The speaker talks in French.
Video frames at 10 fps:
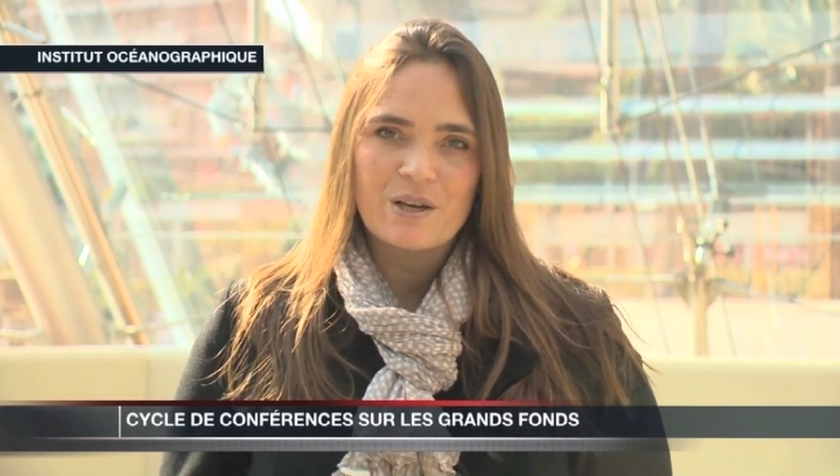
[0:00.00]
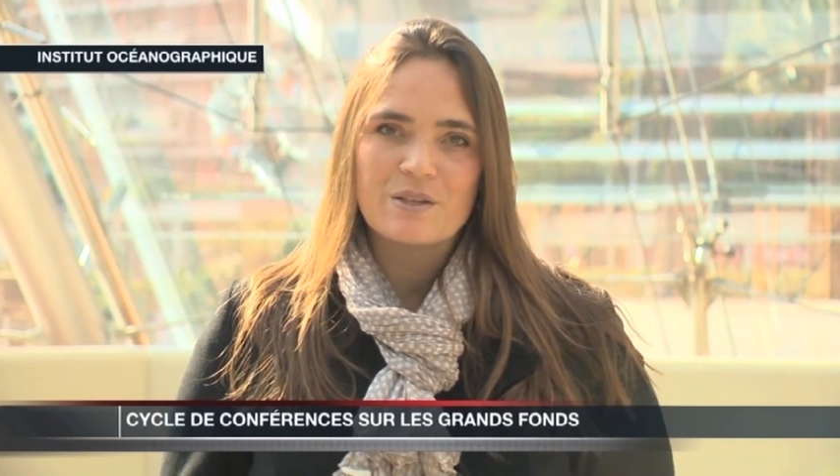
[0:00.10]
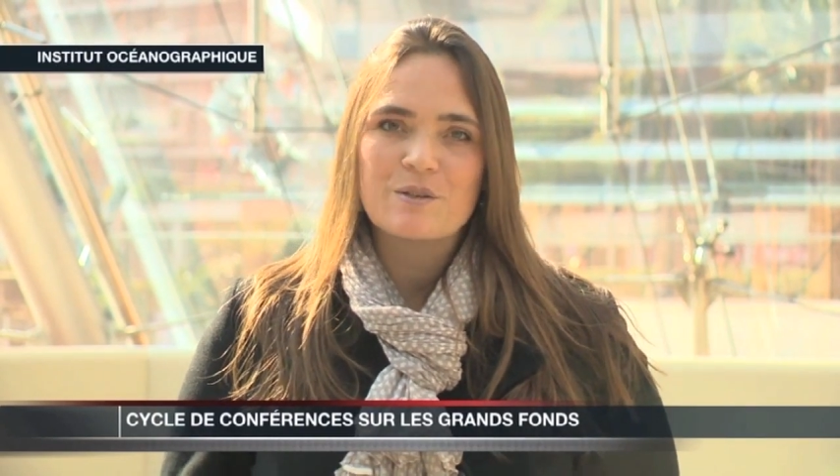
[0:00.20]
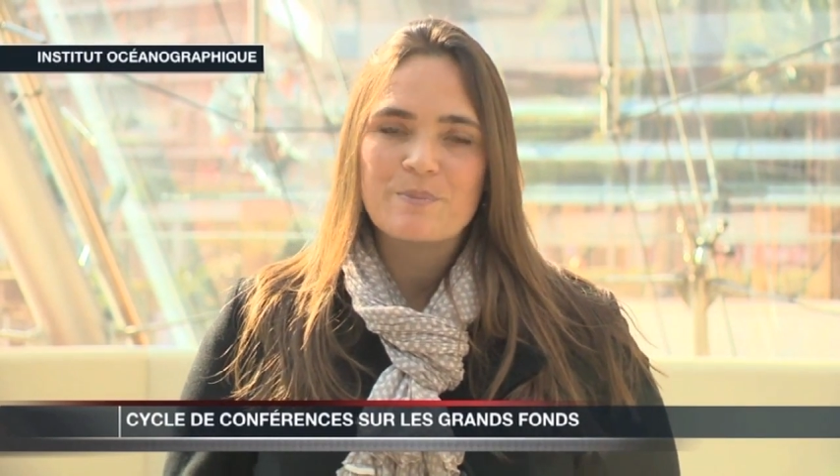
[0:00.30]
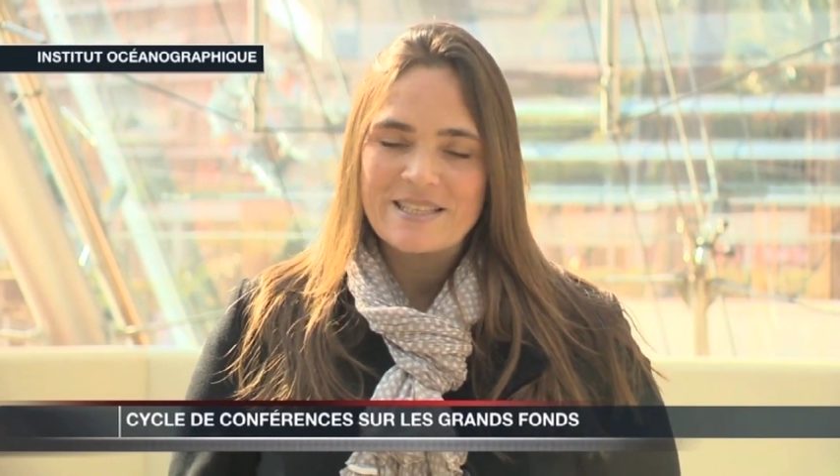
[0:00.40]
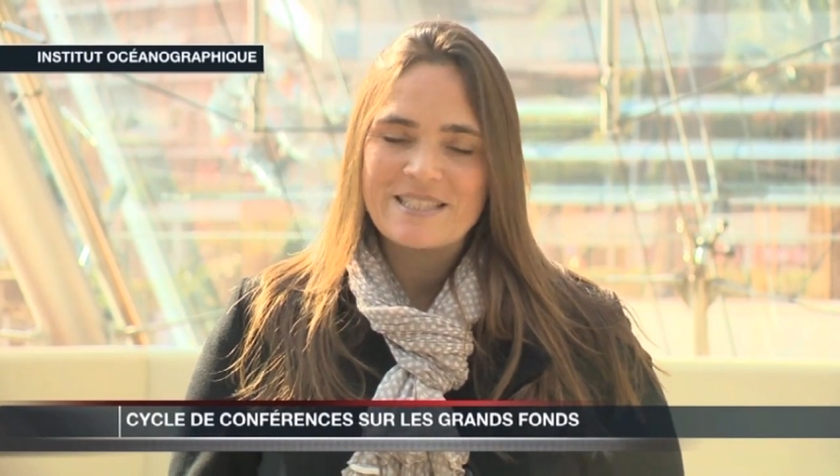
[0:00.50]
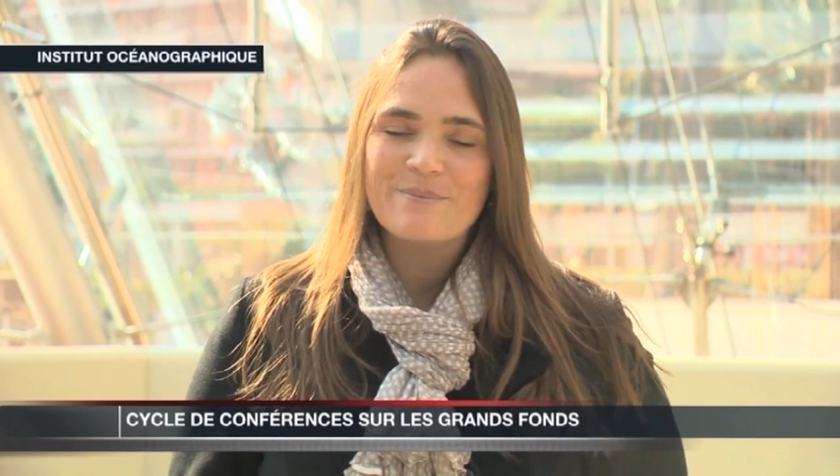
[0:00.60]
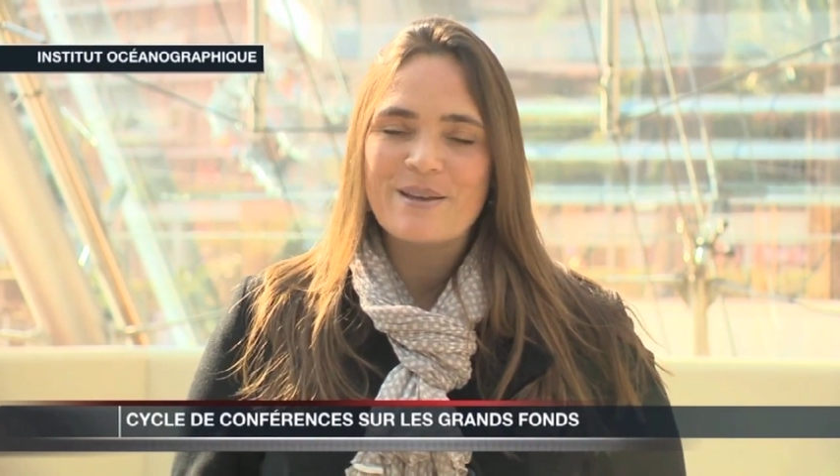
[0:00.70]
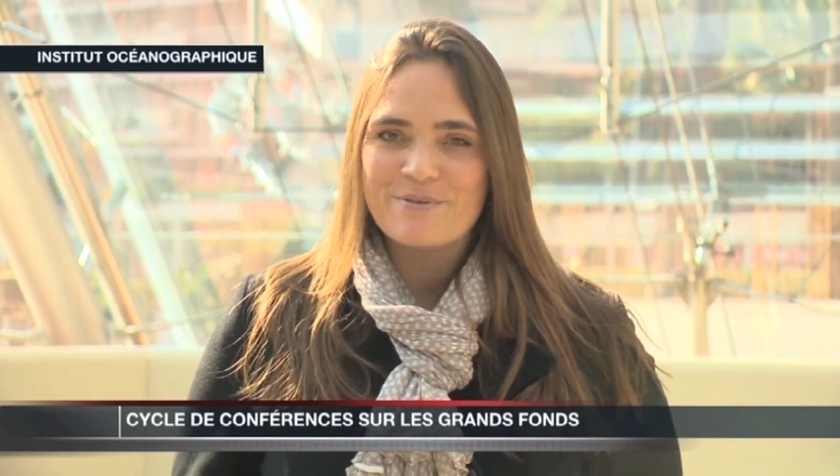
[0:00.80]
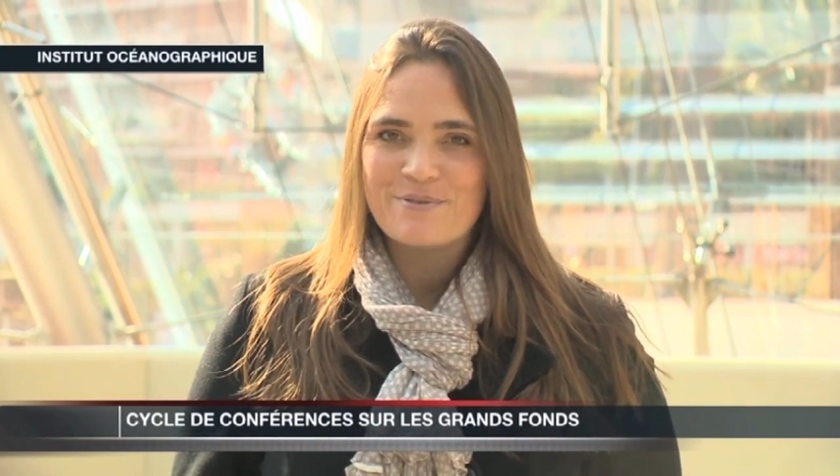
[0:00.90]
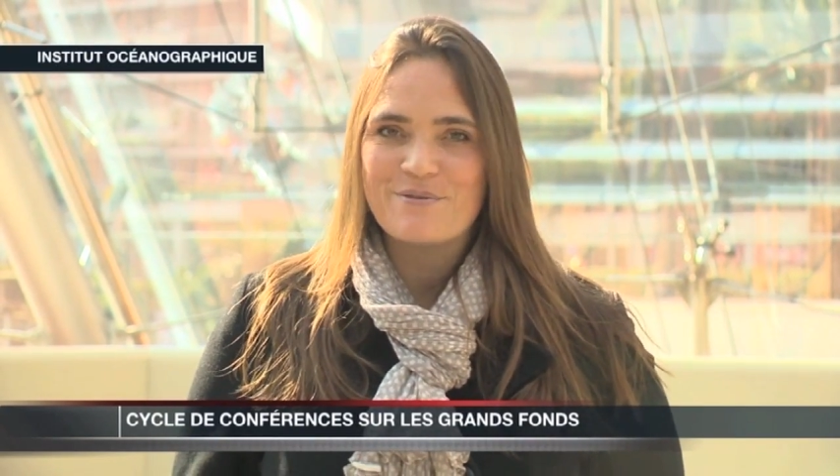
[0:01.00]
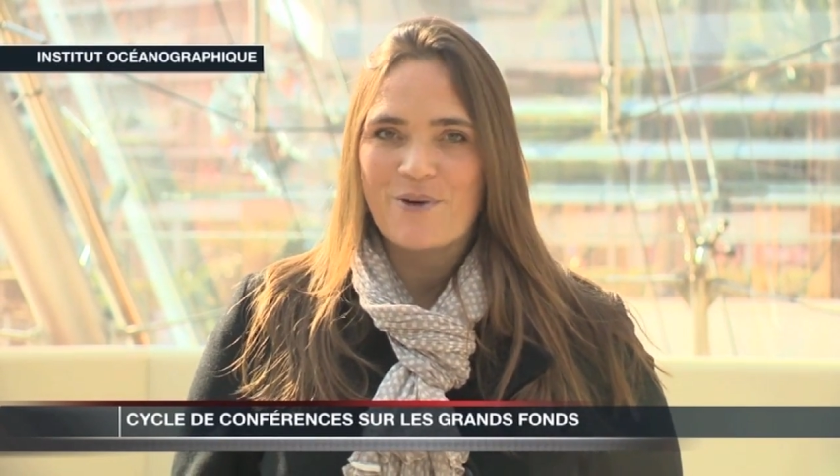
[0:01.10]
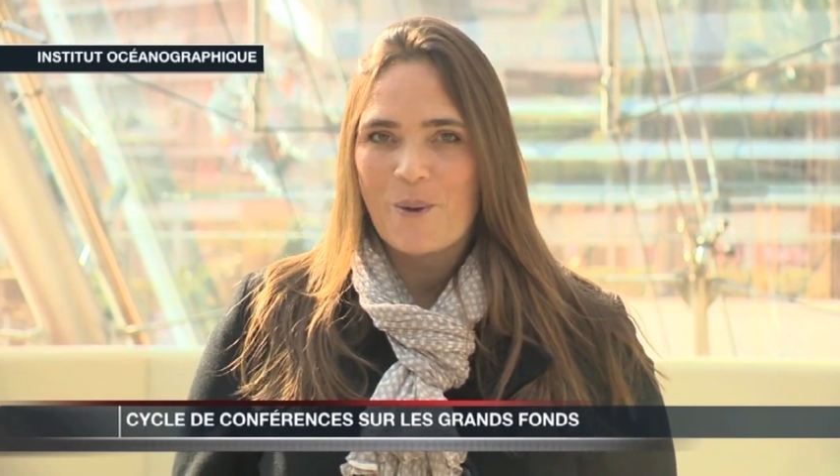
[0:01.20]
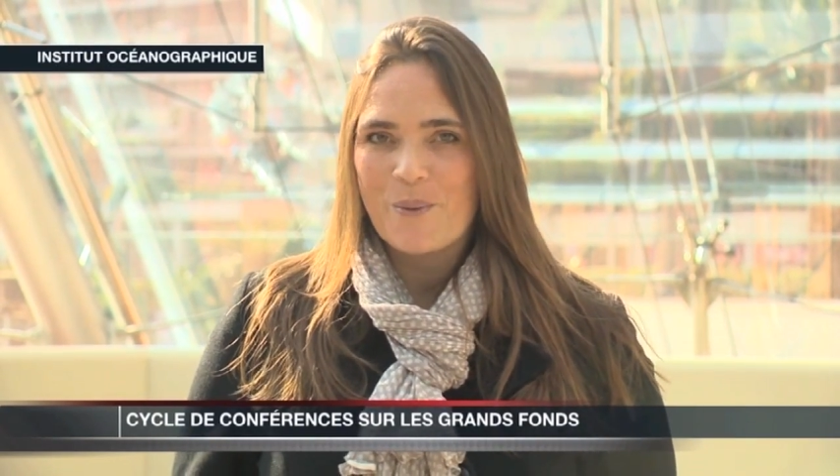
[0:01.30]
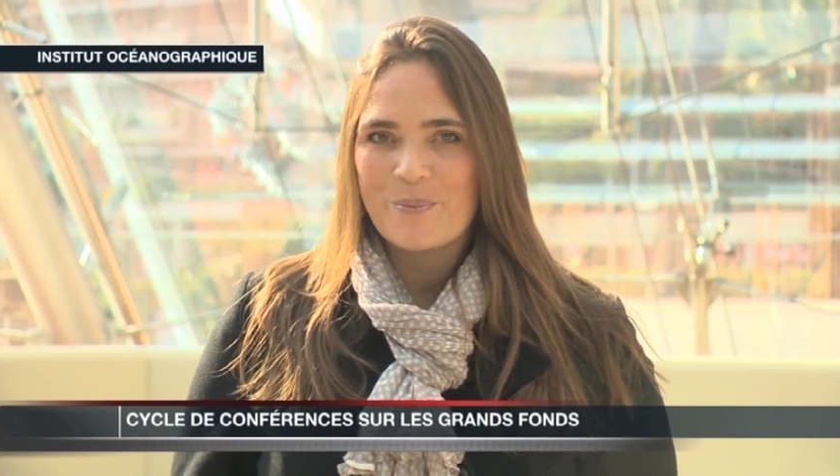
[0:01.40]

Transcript: un spécimen vivant.